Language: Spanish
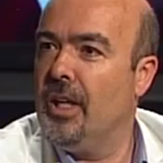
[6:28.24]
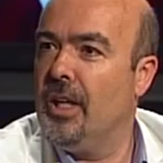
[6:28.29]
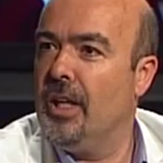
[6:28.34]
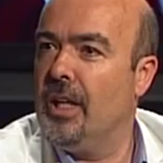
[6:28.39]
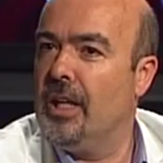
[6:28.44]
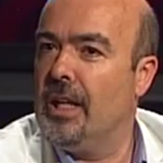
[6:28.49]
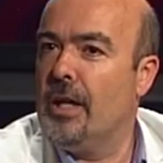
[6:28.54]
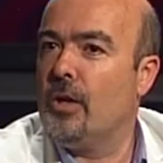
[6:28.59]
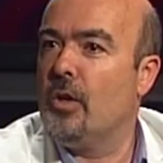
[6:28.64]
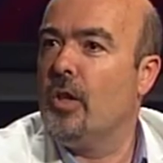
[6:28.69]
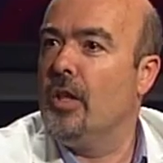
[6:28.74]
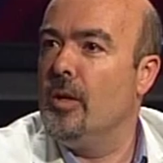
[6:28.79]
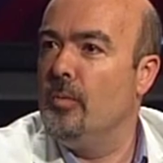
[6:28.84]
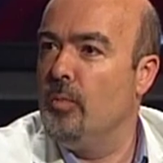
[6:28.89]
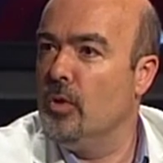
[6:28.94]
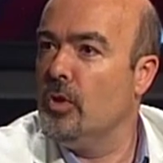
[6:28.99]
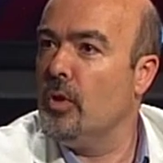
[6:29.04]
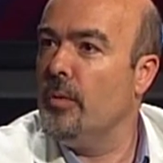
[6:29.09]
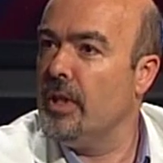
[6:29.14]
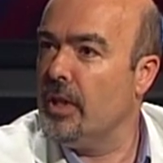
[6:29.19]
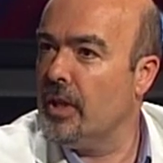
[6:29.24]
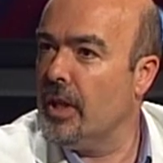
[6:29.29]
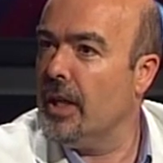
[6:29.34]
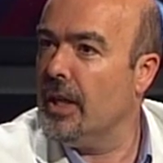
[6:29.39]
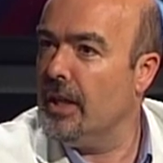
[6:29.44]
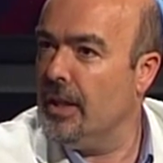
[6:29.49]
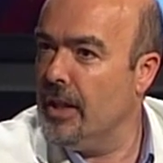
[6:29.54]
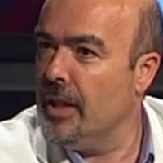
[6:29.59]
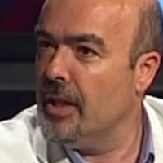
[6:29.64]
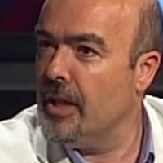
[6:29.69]
claro, desde el punto de
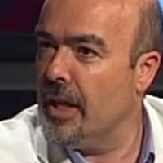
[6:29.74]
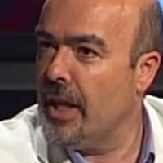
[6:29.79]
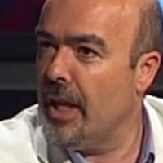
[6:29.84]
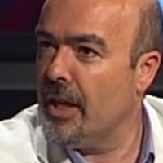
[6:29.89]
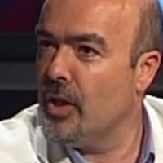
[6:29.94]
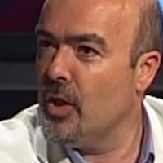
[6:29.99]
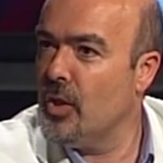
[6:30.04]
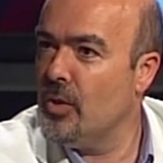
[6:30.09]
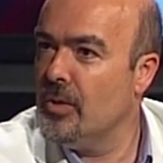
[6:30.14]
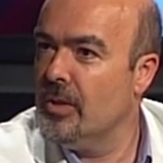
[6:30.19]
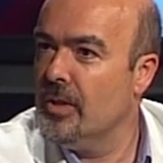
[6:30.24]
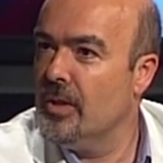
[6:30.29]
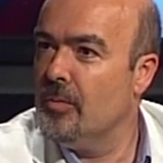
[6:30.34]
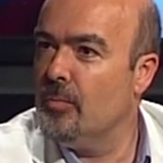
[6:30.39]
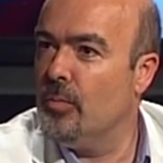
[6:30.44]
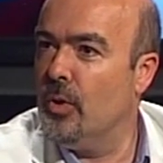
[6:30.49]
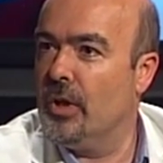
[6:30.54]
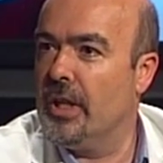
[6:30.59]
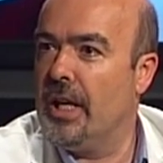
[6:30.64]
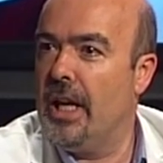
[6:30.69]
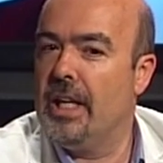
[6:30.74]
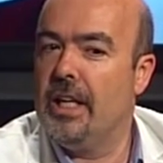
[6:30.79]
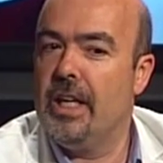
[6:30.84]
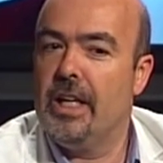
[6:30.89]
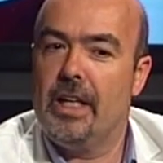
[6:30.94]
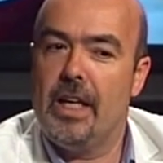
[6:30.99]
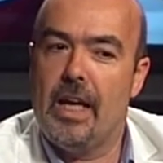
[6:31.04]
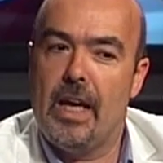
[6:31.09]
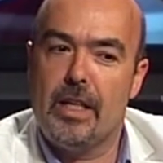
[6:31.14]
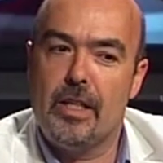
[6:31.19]
vista literario, porque hay que
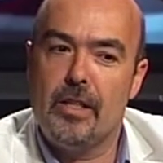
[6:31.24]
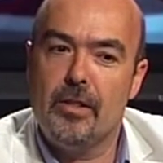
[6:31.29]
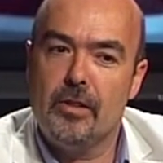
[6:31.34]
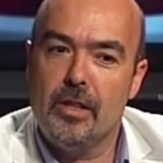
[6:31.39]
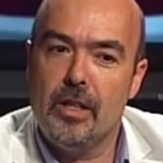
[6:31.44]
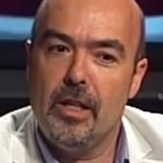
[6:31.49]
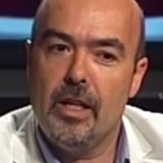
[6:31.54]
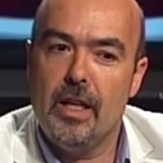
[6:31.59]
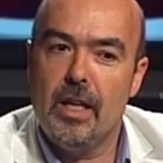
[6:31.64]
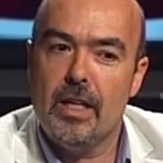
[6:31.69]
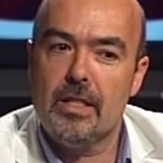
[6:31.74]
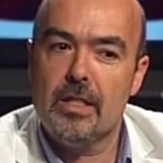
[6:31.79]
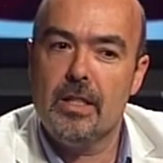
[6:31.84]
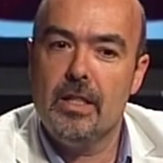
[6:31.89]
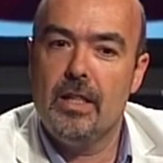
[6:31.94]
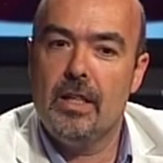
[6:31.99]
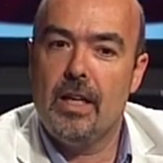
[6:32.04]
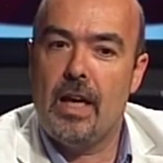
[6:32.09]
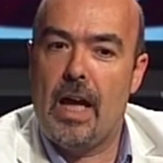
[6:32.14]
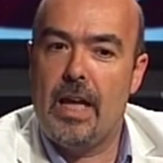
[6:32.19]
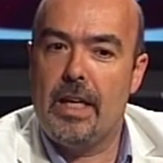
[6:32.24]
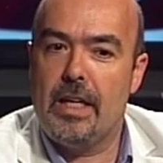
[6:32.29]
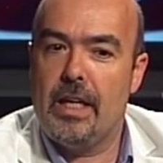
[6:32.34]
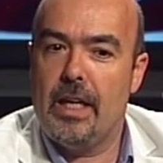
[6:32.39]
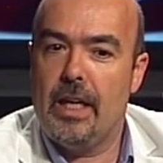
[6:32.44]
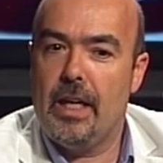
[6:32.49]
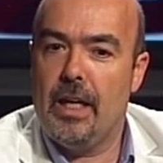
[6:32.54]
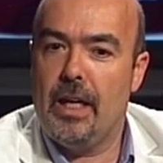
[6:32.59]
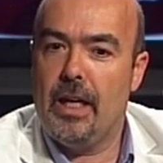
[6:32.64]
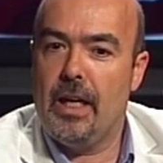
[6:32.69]
crear intrigas, hay
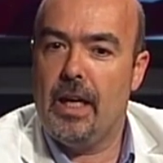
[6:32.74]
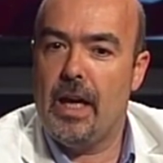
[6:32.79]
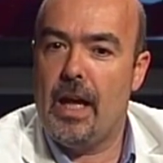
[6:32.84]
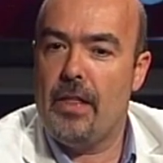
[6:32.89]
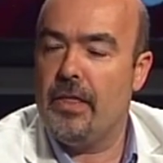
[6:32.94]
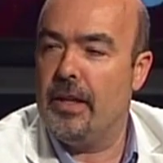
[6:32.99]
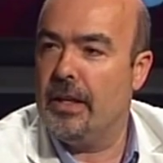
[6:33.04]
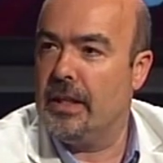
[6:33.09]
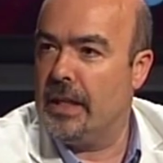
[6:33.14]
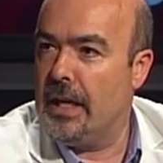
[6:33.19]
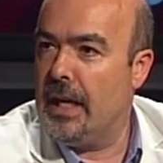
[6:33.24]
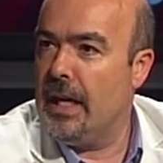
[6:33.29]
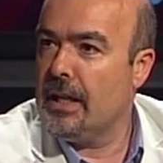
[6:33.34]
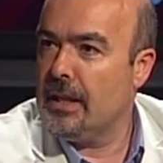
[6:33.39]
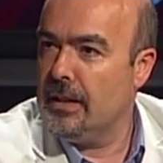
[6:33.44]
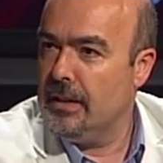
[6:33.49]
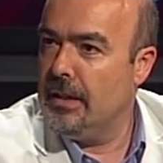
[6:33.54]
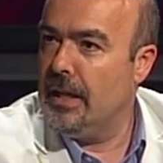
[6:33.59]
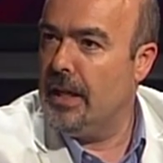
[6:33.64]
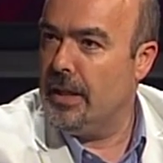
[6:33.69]
que acercar la